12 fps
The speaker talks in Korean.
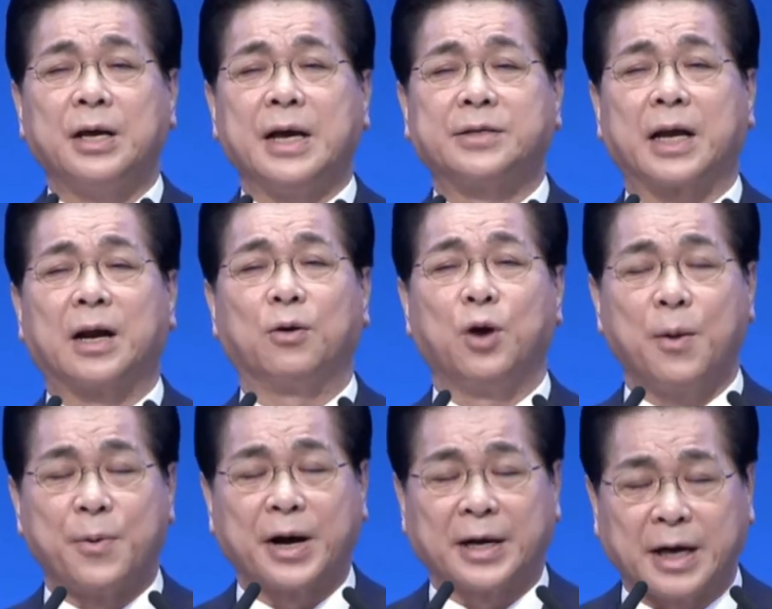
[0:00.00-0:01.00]
옛사랑을
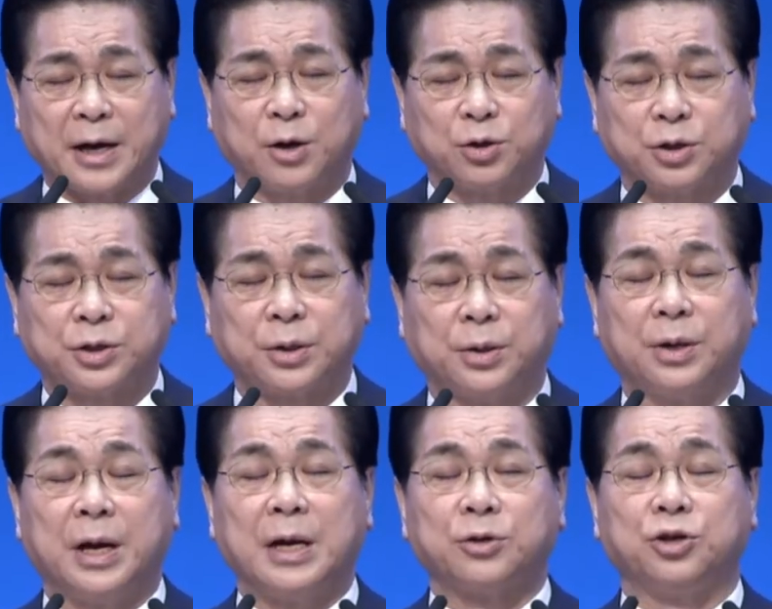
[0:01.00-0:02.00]
회복하게 하여 주시고
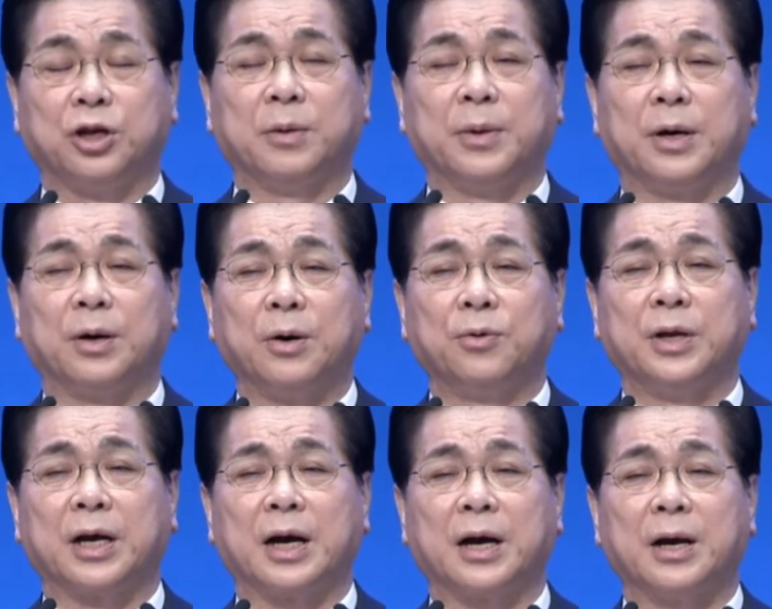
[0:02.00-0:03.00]
주님이여
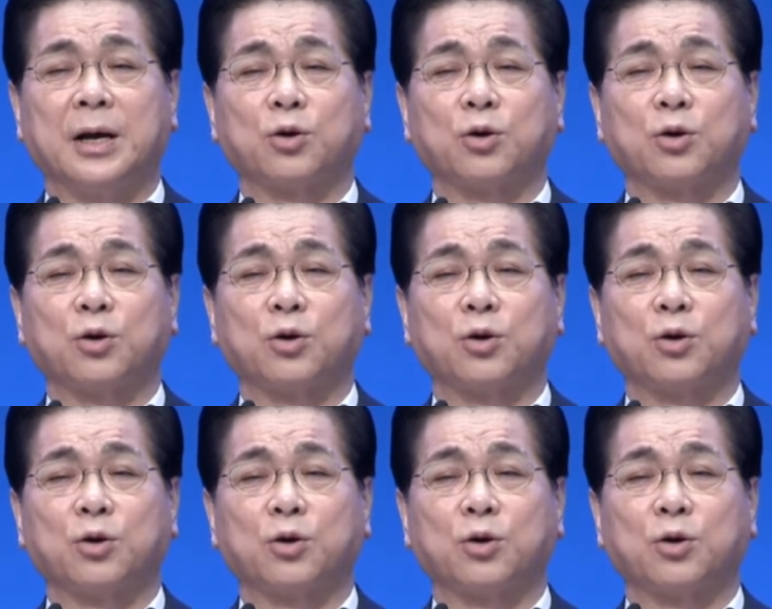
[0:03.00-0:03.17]
우리가